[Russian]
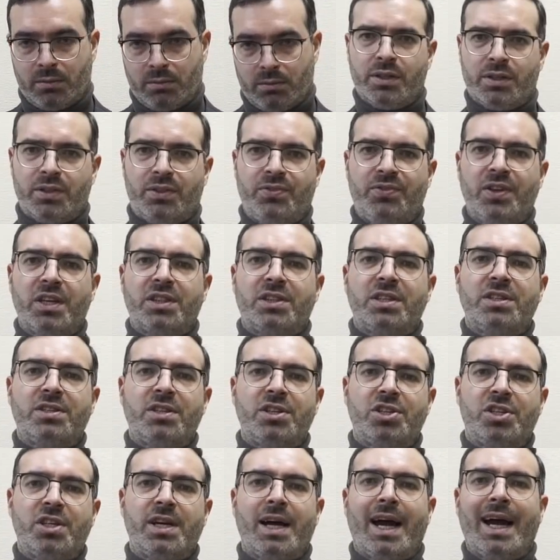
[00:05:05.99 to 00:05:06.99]

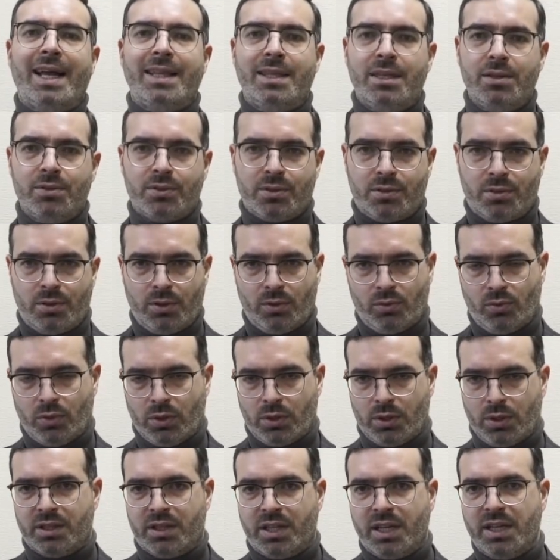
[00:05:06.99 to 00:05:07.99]
2011 год.
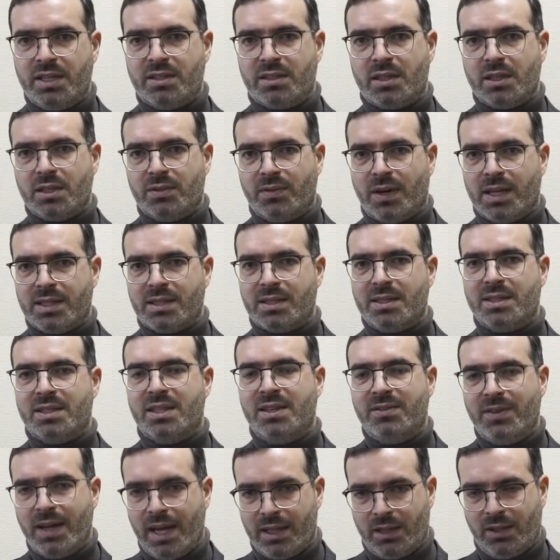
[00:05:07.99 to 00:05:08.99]

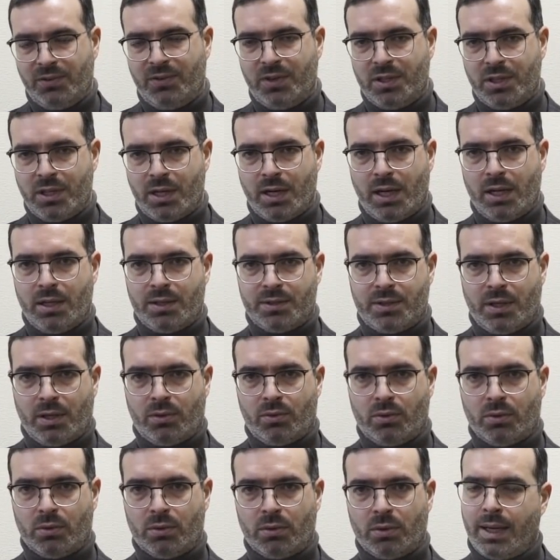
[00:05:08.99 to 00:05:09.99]
329 федеральный
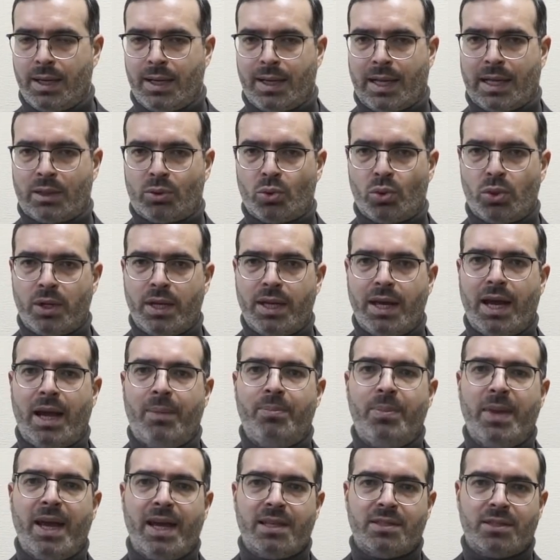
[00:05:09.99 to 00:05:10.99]
закон, который
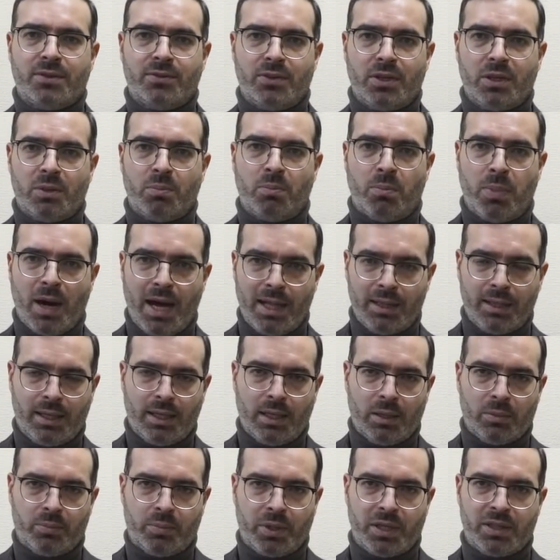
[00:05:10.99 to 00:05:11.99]
обязывает
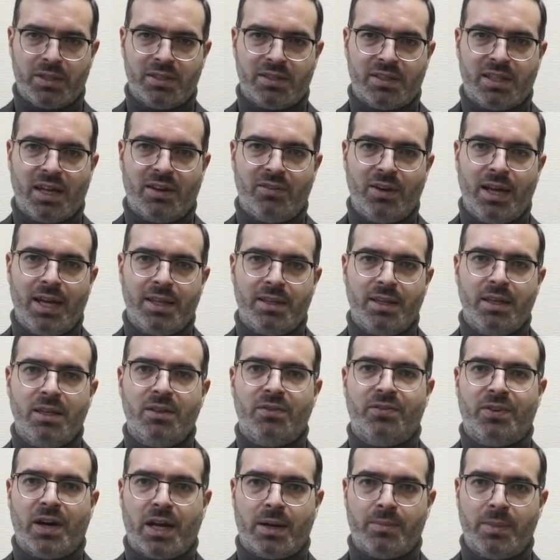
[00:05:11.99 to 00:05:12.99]
банки предоставлять
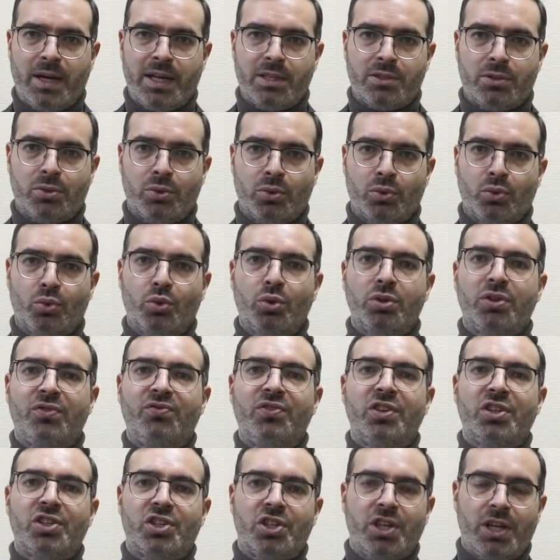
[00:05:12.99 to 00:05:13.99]
информацию о
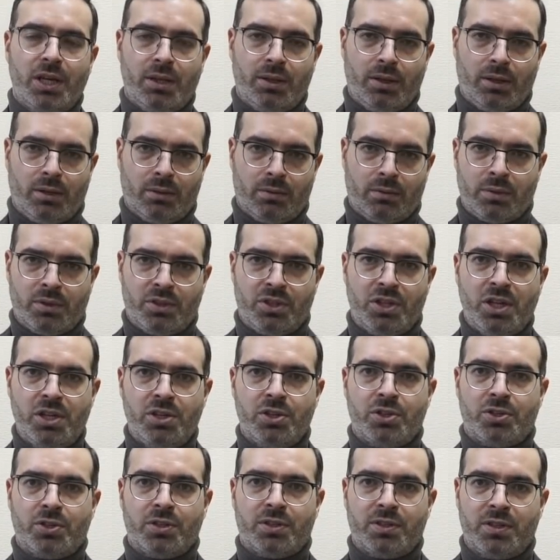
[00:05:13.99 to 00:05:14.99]
движении
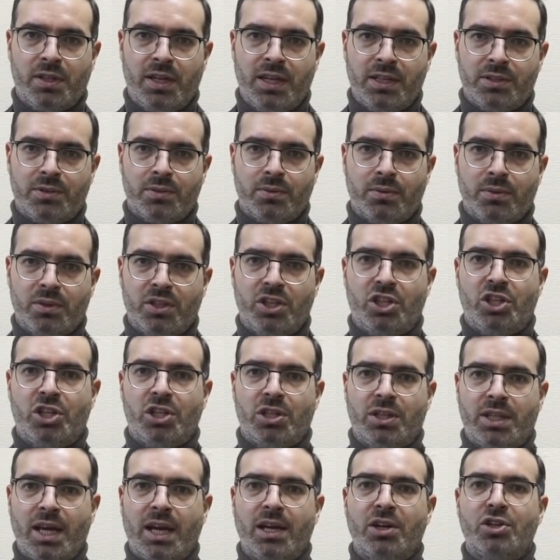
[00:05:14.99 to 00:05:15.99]
денежных средств на
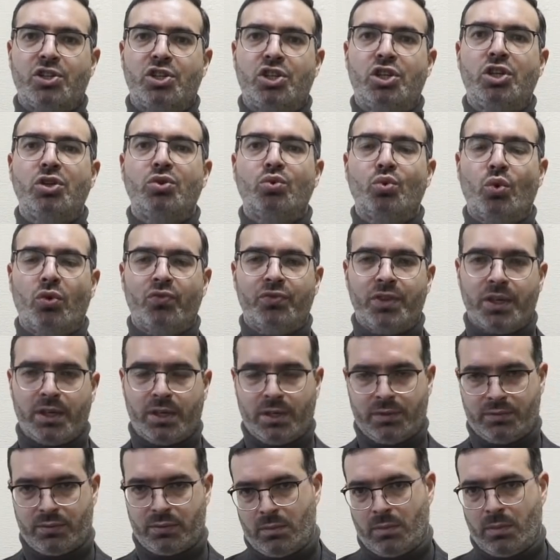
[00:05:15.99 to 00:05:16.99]
счетах
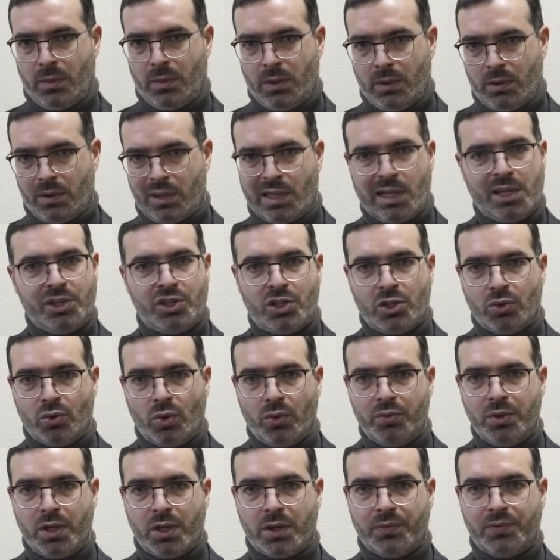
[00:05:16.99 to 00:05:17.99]
чиновников. Для
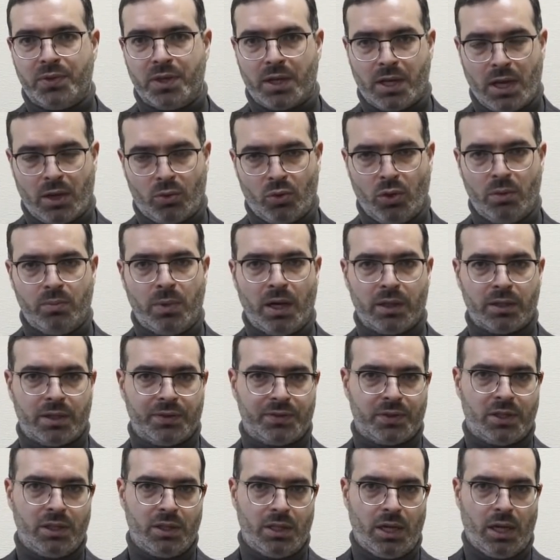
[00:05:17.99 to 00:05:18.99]
чиновников никакой
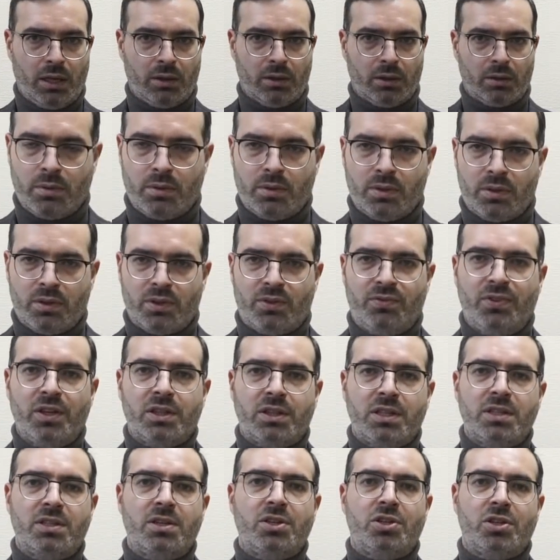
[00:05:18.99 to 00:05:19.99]
банковской тайны.
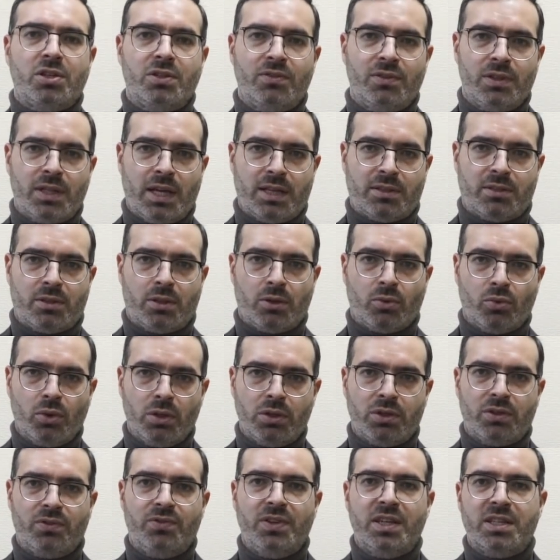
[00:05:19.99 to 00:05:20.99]
2012
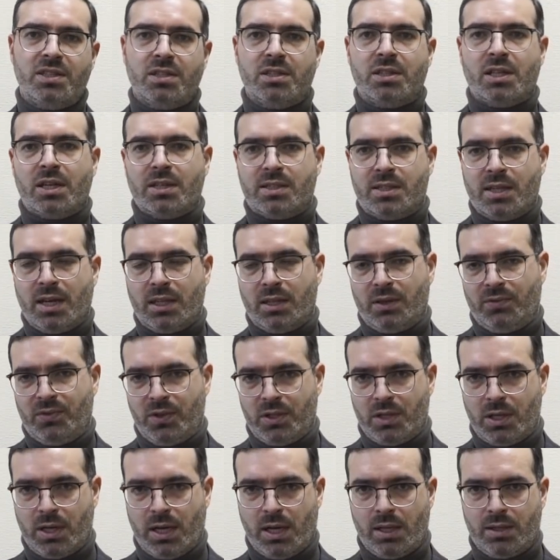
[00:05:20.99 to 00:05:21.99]
год, 230
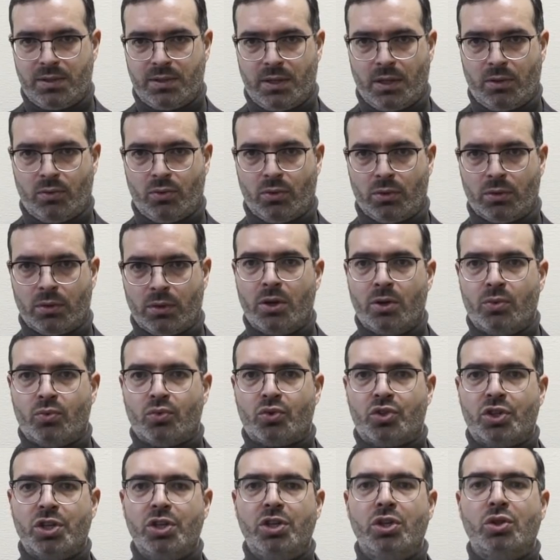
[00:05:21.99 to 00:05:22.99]
федеральный закон.
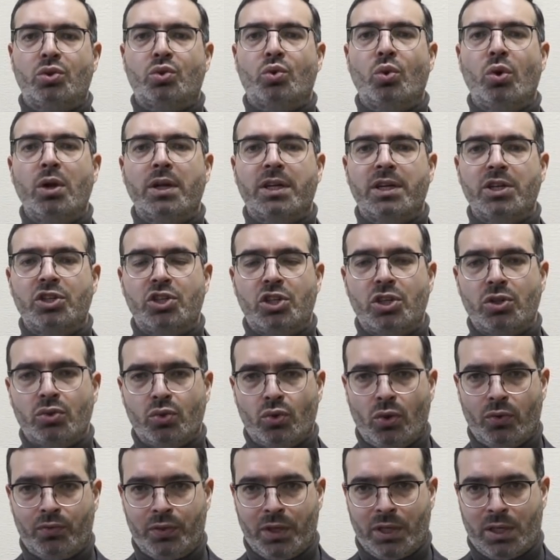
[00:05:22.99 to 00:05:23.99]
Уже не только
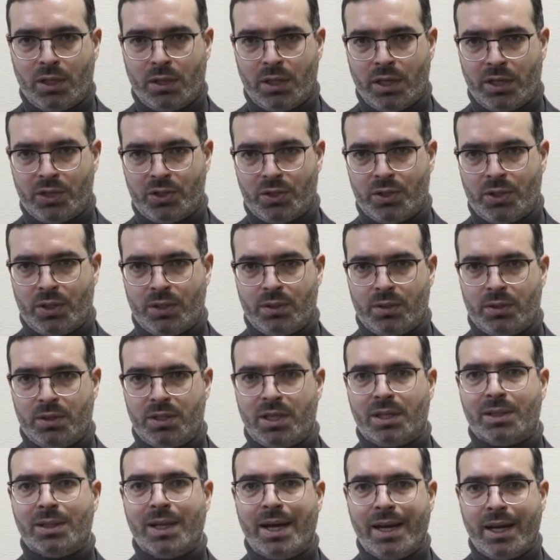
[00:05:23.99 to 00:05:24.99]
чиновники должны
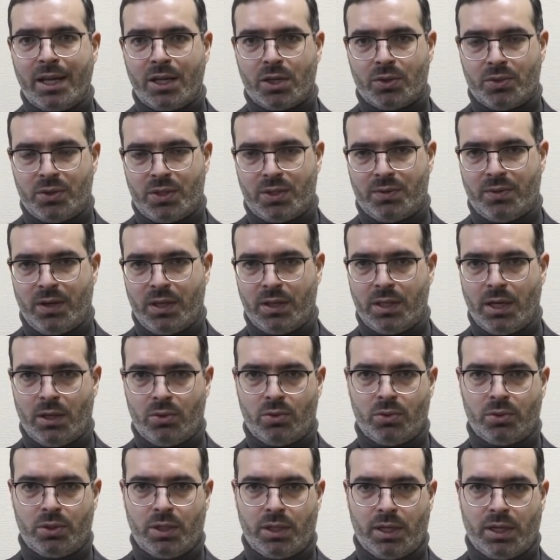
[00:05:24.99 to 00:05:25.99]
декларировать свои
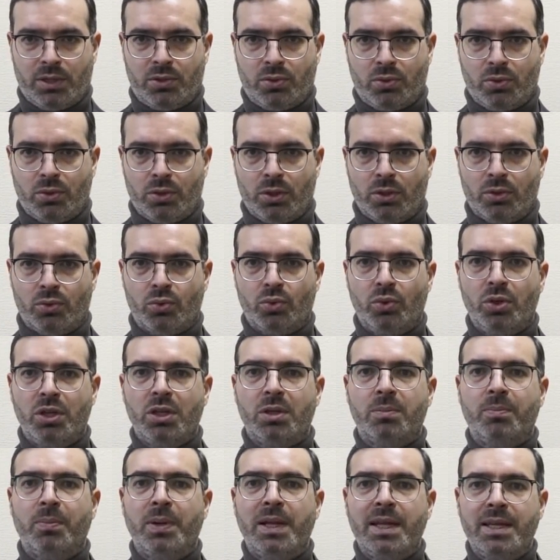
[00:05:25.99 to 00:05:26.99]
доходы и расходы, но и
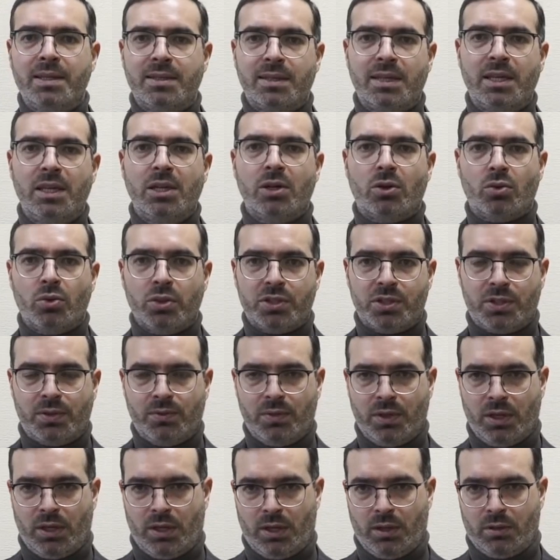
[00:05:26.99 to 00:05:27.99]
их близкие
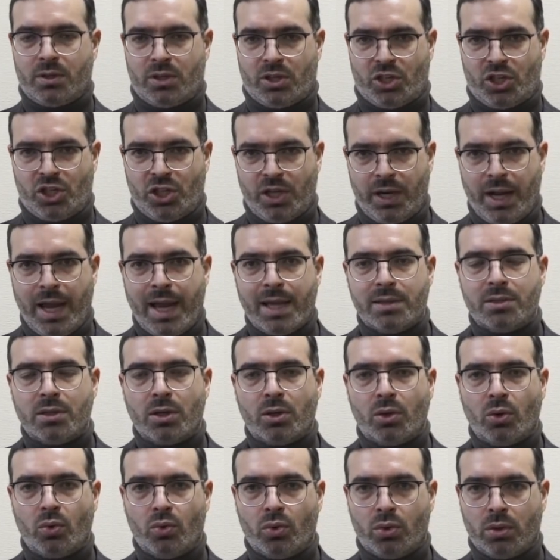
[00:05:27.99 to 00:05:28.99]
родственники. Расширяется
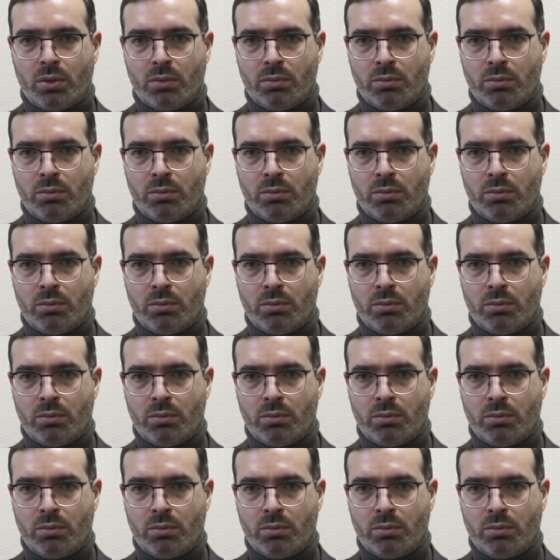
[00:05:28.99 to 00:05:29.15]
круг.